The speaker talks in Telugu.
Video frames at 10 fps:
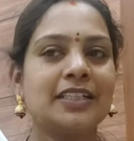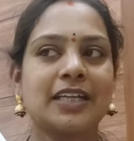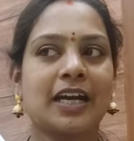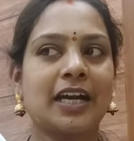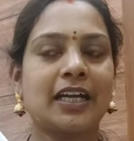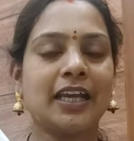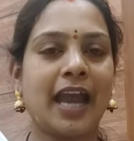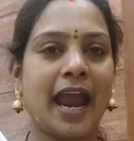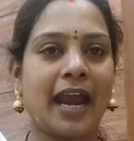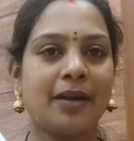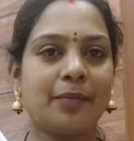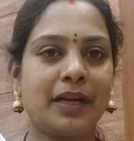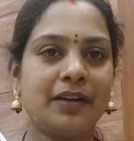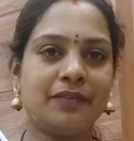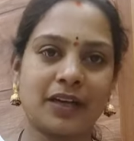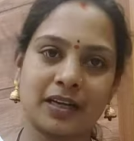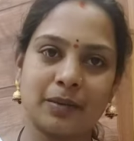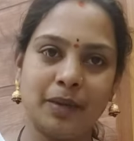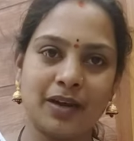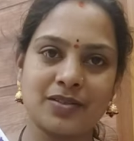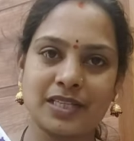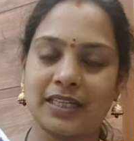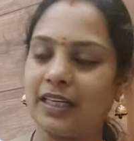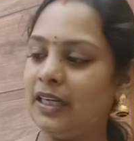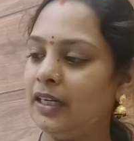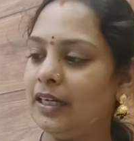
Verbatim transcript: చక్కటి హ్యాండ్ మేడ్ వర్క్ బ్లౌజ్ అండి